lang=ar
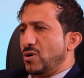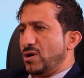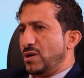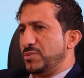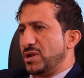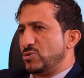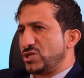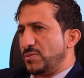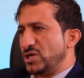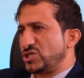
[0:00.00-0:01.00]
آه، من
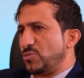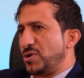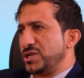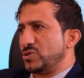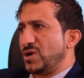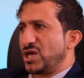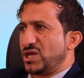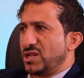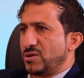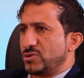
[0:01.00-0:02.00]
المجتمع الشباني
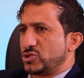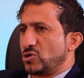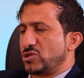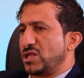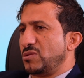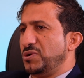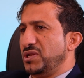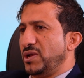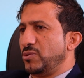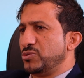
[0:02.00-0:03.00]
وكذلك من السلطات
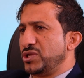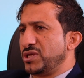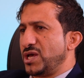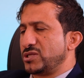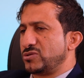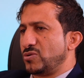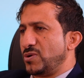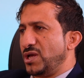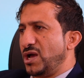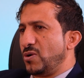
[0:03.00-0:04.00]
المحلية بالمديريات
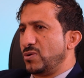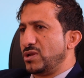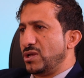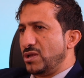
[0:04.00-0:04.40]
ونحاول